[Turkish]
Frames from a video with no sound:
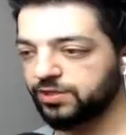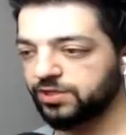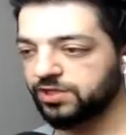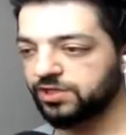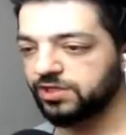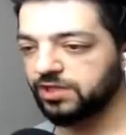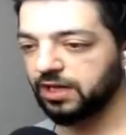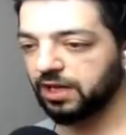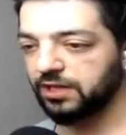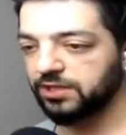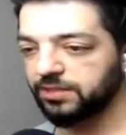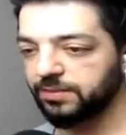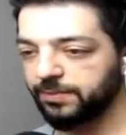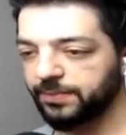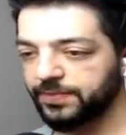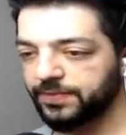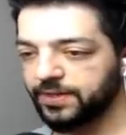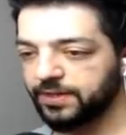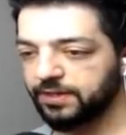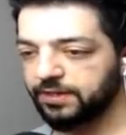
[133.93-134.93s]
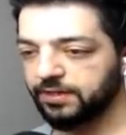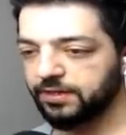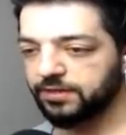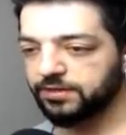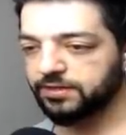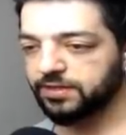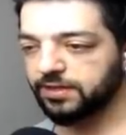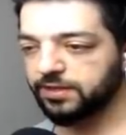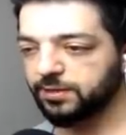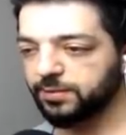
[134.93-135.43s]
3 kişi aldım.
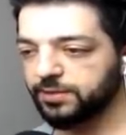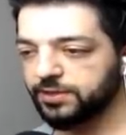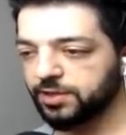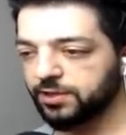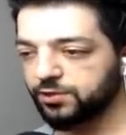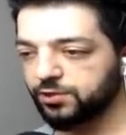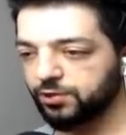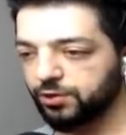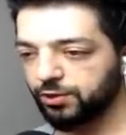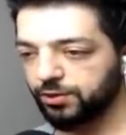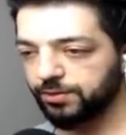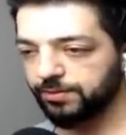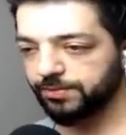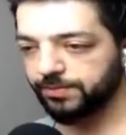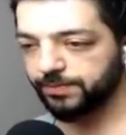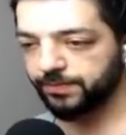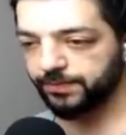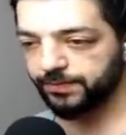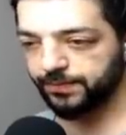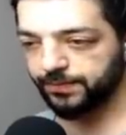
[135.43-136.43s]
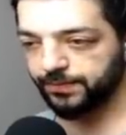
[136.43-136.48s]
Takımı taşıyorum.